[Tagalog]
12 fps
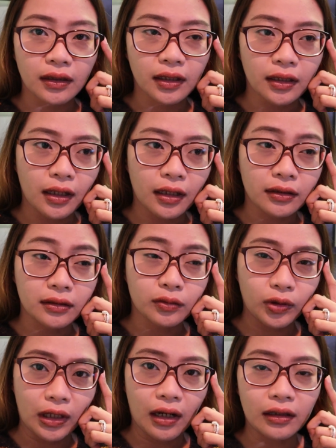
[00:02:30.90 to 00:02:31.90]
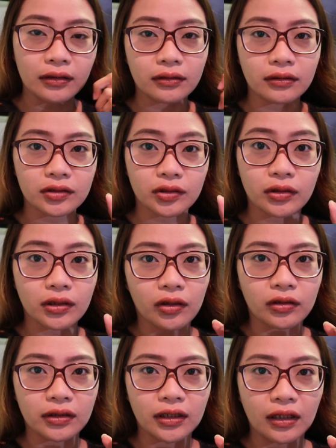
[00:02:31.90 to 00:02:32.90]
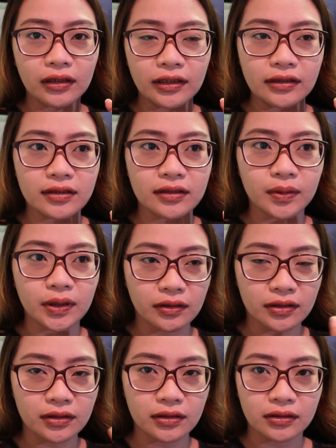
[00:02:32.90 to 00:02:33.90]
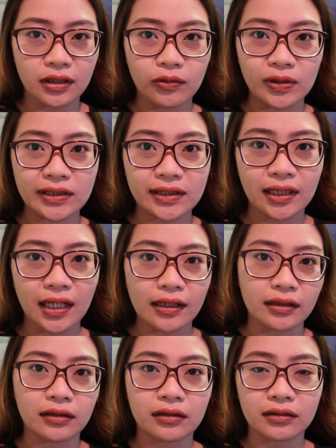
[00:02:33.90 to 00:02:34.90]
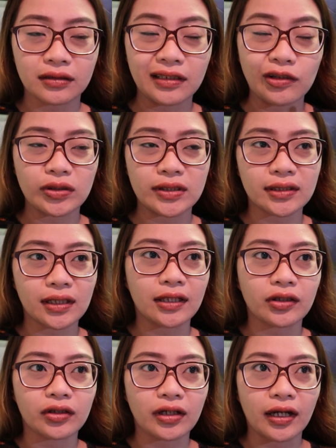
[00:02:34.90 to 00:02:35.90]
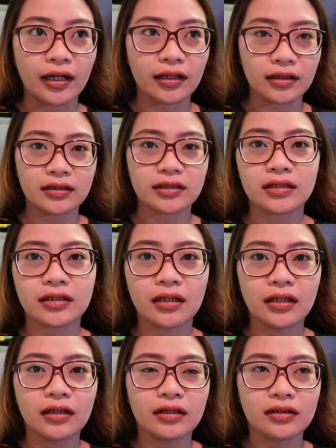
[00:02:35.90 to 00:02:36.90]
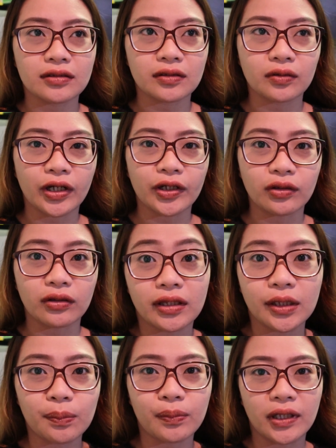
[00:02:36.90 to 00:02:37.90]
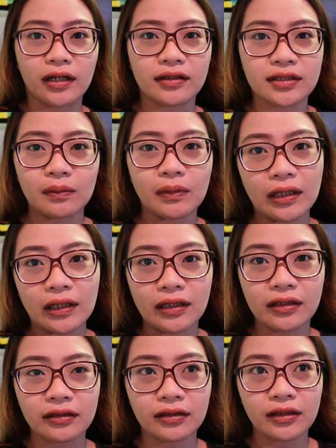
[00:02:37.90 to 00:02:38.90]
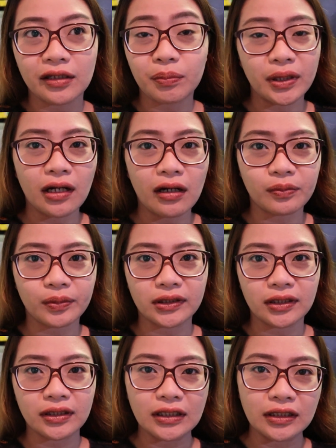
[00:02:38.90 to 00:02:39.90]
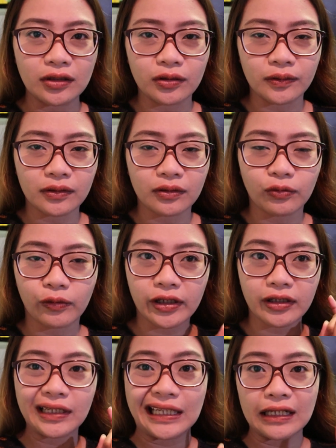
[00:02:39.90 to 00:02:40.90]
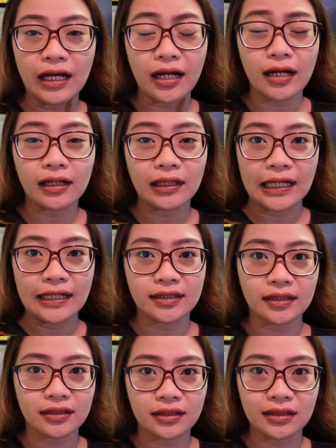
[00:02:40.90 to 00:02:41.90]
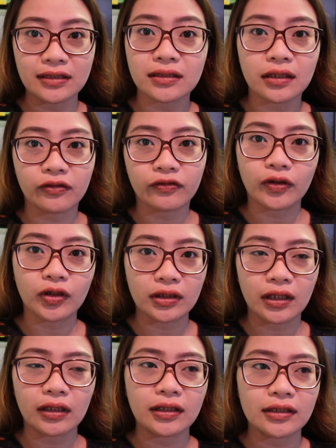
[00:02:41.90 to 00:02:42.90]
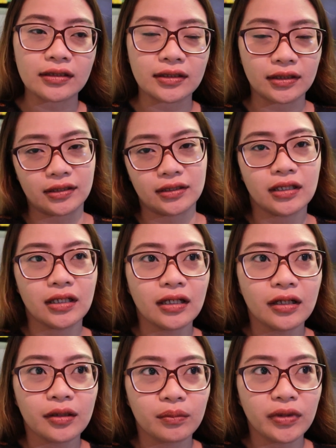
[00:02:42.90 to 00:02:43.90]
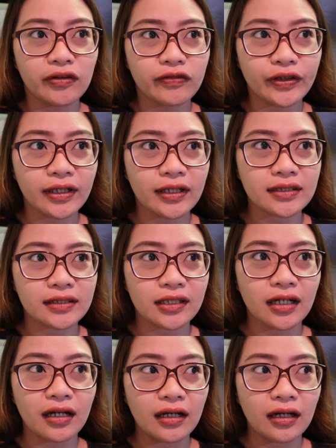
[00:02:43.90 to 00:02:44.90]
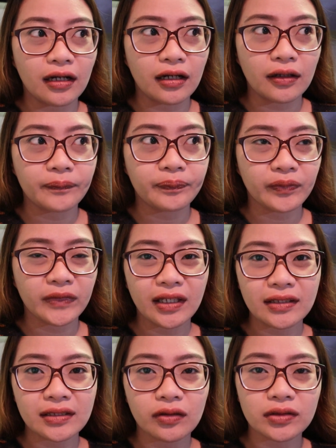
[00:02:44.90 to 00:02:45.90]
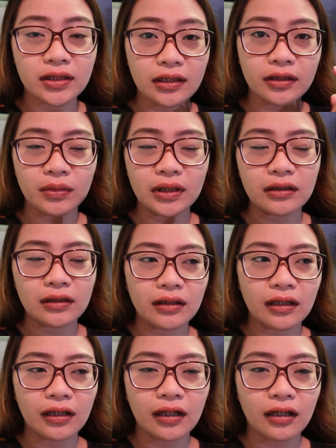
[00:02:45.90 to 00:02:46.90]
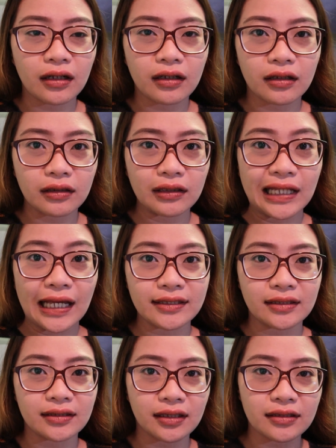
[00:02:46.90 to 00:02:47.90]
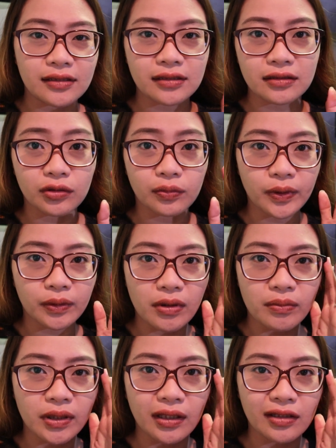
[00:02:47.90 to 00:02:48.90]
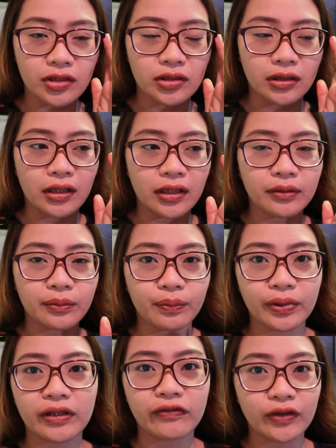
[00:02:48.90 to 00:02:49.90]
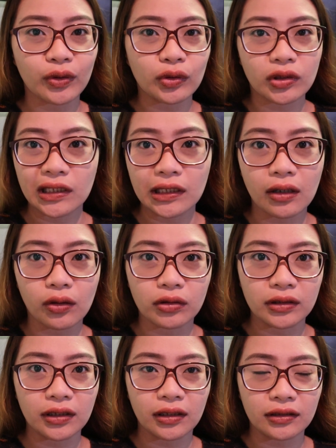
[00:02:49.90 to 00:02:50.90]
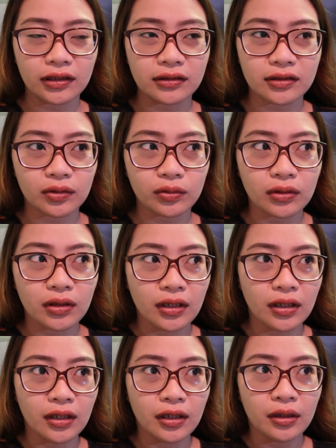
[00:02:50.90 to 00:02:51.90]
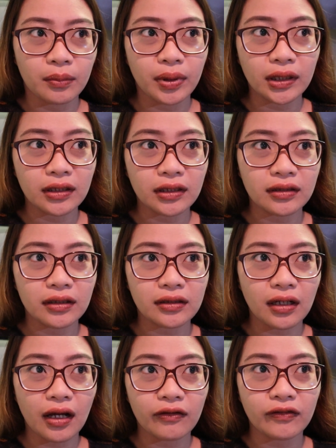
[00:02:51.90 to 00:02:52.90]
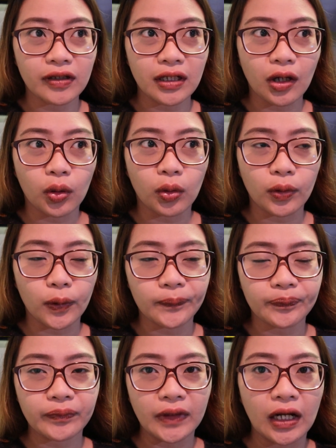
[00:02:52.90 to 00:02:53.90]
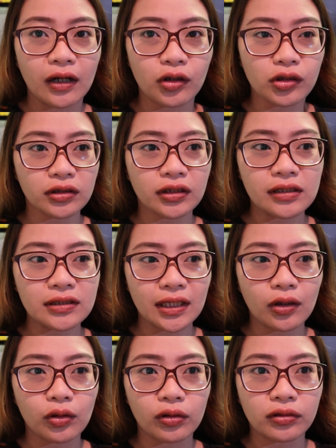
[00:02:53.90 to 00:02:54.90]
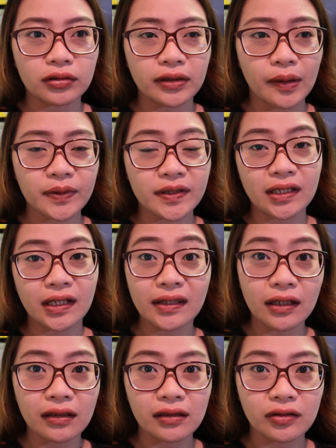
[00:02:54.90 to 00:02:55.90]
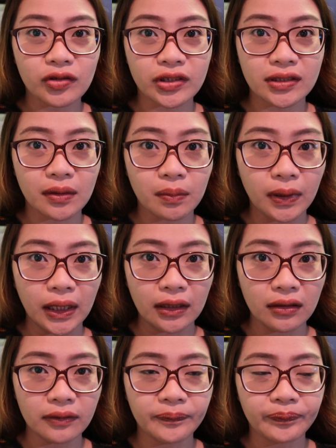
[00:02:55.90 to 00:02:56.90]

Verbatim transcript: kailangan wala kang suot na contact lens because they will scan, they will scan your eyes. So, ayun, tip lang sa mga hindi pa nakapunta dito. Wear uh, glasses instead of contact lenses. Before kasi, uh, hindi kasi ako sanay mag uh, glasses kasi super mabigat siya and prefer ko talaga contact lens. So, pag nagta-travel ako, na contacts ako, tapos tinatanggal ko siya sa plane.